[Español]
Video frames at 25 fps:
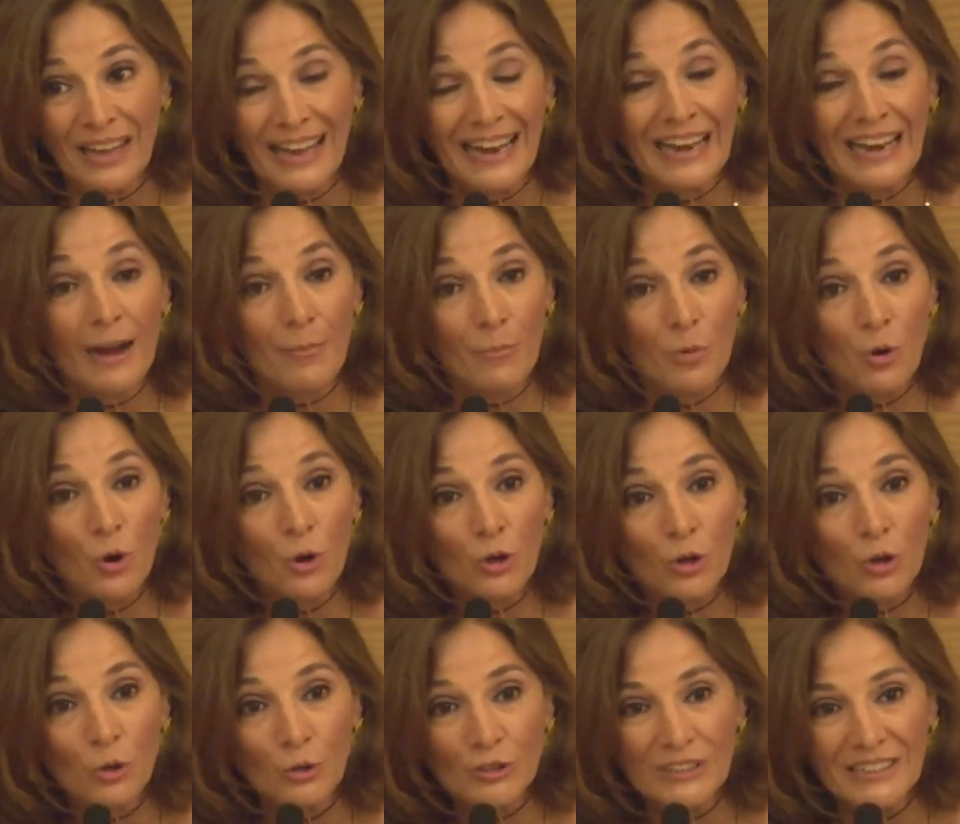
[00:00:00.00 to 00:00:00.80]
El
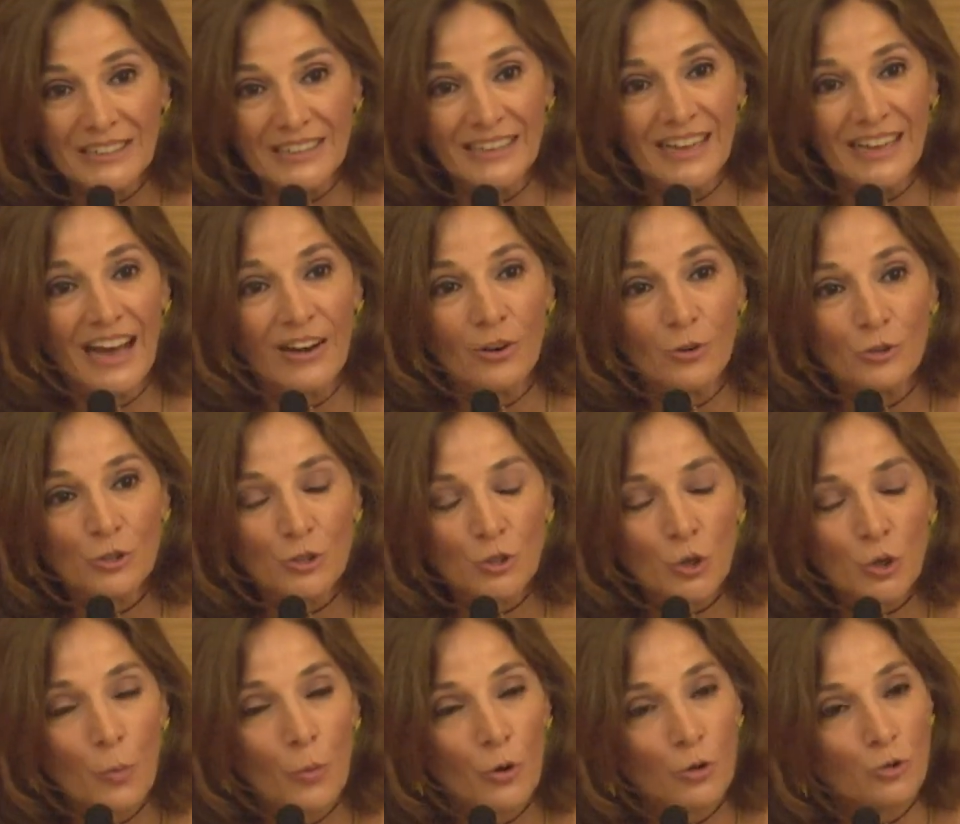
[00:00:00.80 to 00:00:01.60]
amor lo tiene
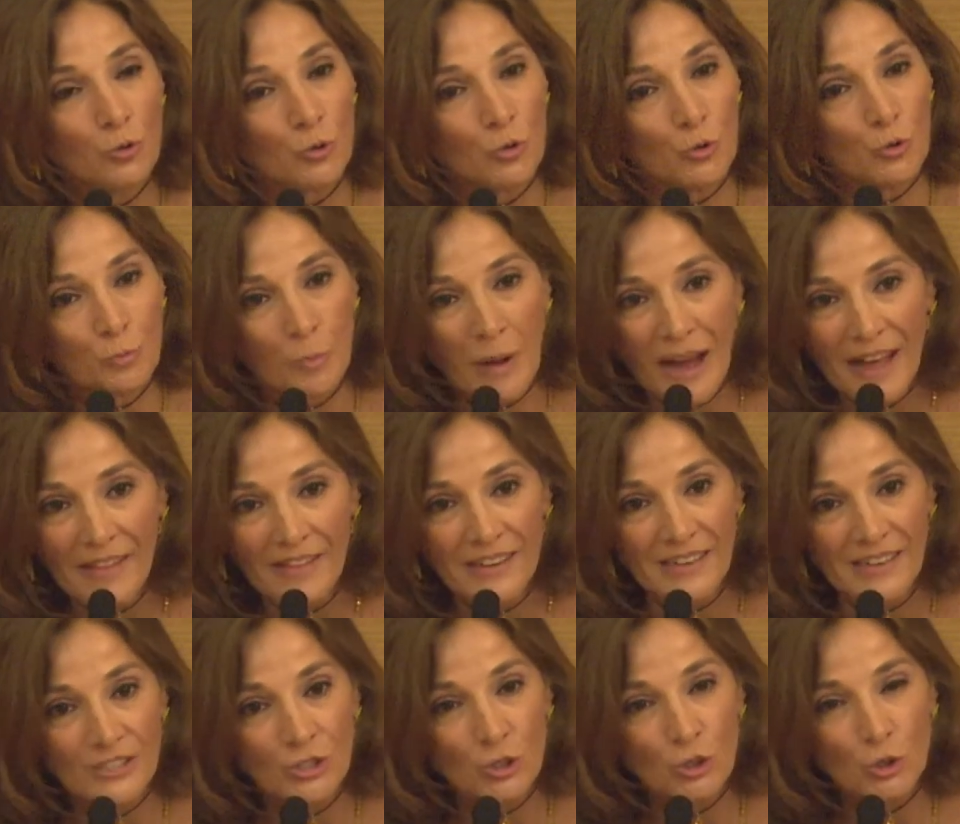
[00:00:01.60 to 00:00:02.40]
Alonso por sus
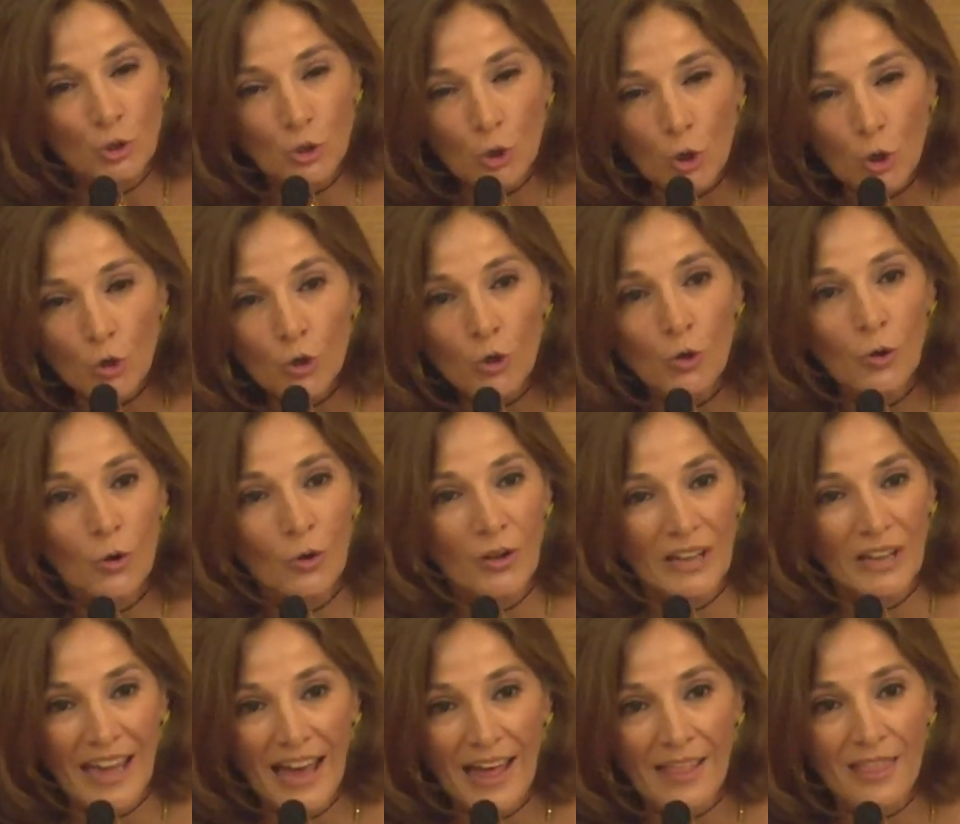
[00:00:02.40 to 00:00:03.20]
padres, todo
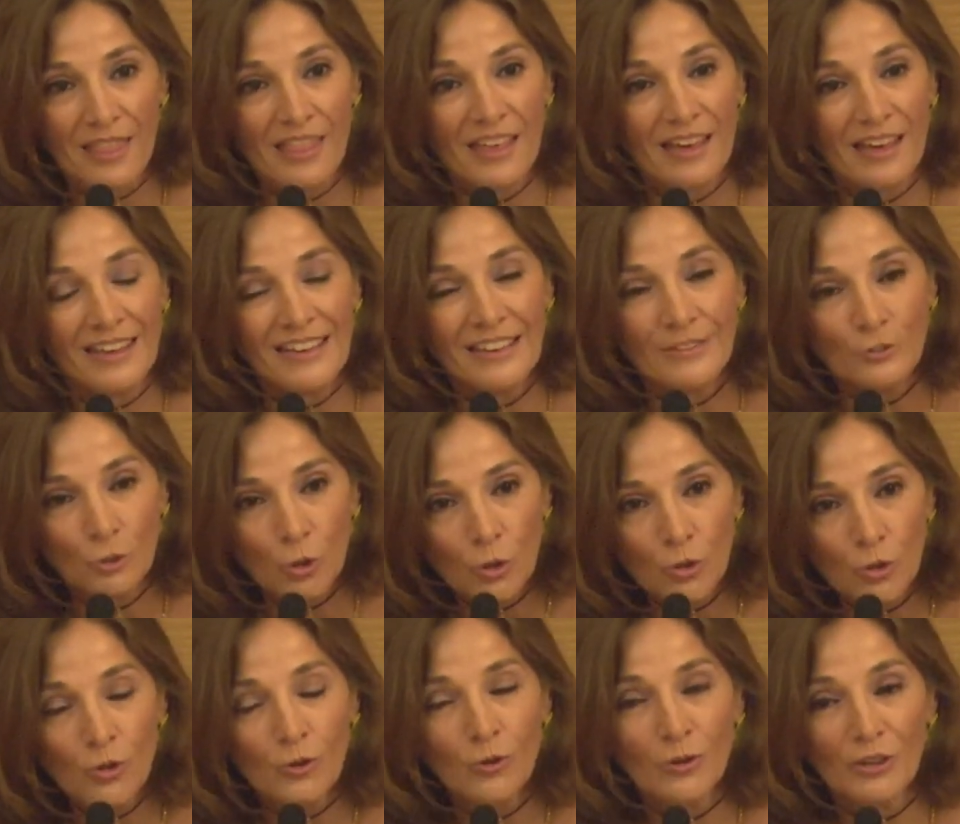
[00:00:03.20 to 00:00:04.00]
lo que hace y
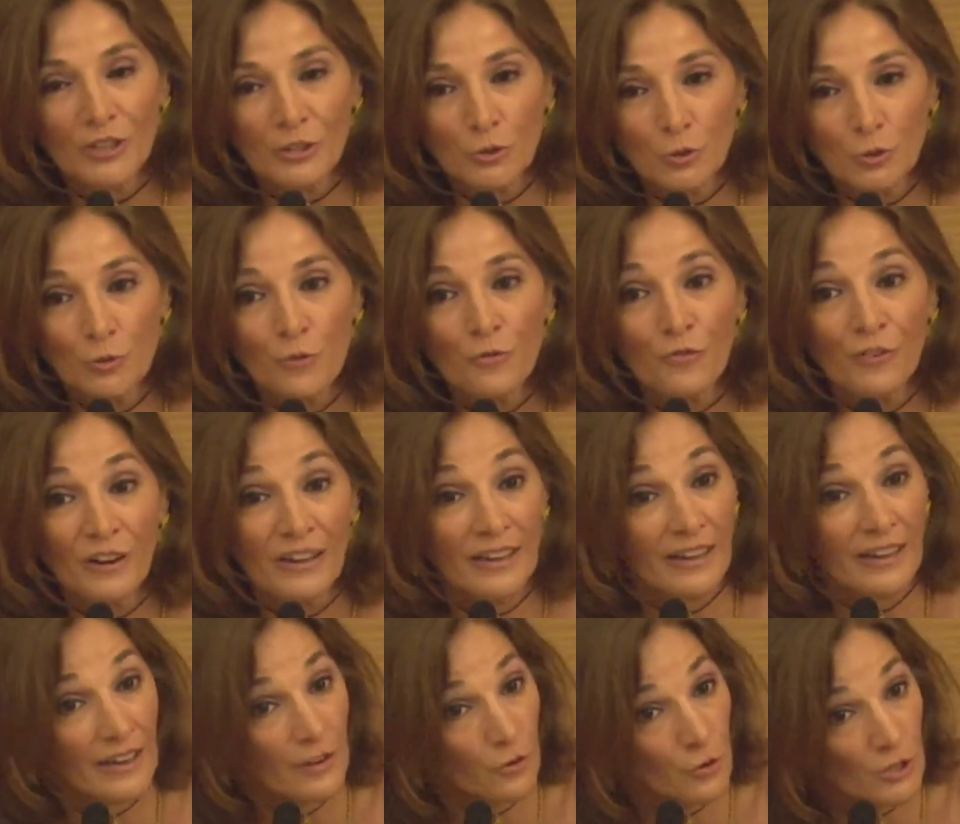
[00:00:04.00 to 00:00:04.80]
todo lo que
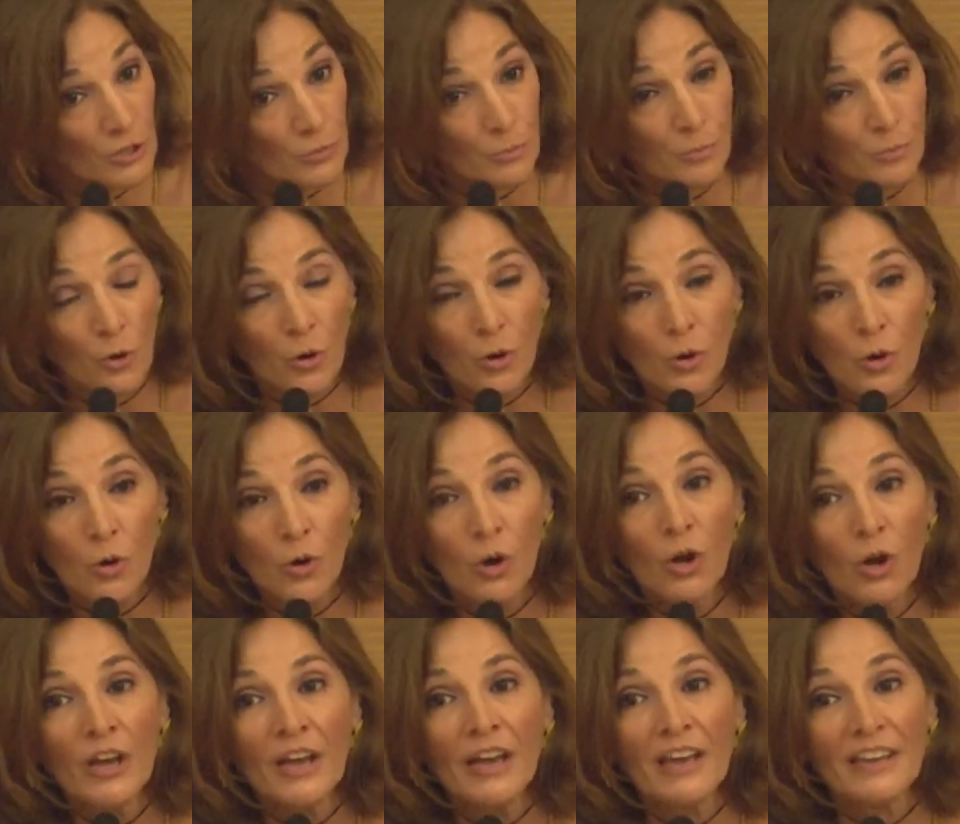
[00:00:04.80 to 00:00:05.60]
sufre, que no es
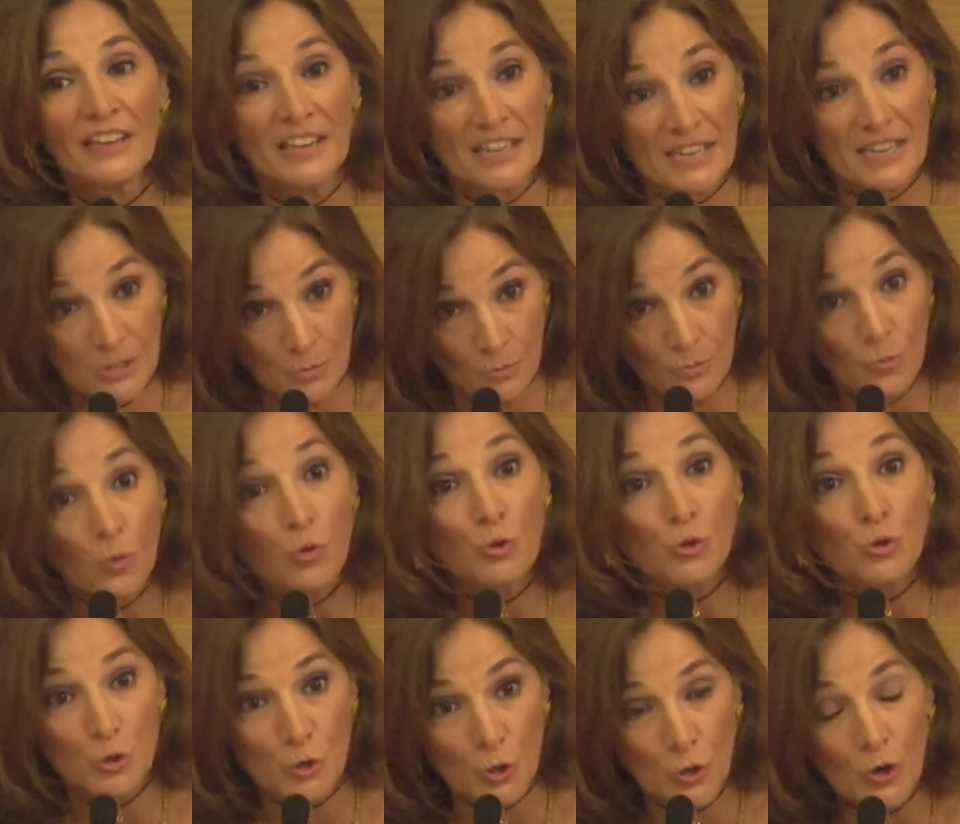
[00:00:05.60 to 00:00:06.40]
poco y es
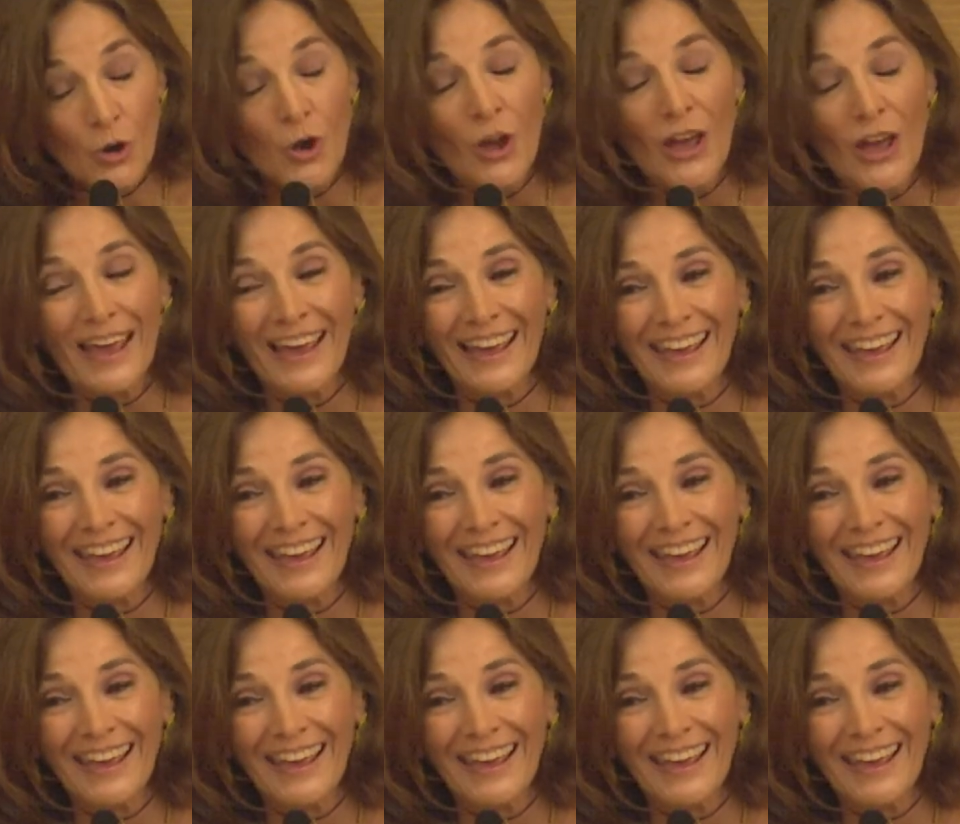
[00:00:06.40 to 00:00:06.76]
mucho,